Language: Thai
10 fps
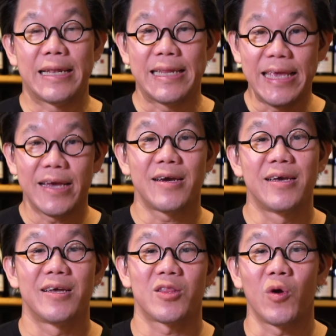อีกที่ก็
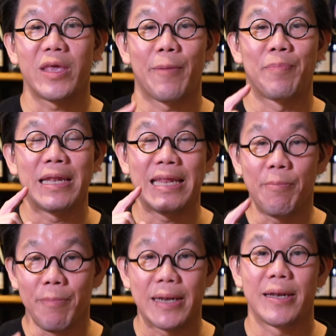คือต้องเก็บใน
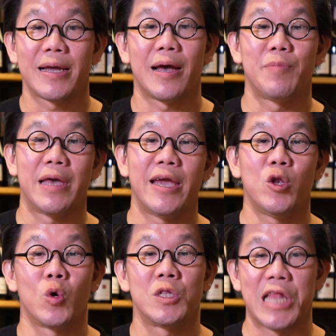ที่มืดนะครับ อย่าให้
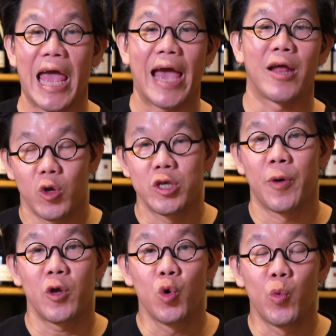โดนแสง โดยเฉ
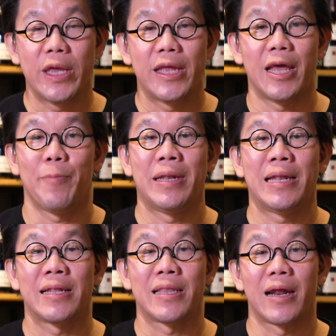พาะ UV เนี่ยเป็น
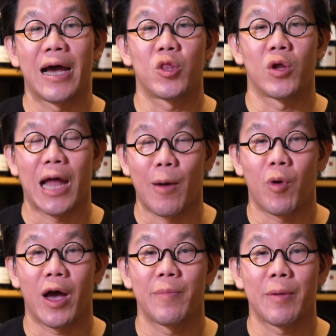อันตรายต่อ
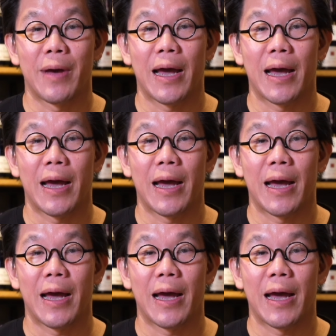น้ำไวน์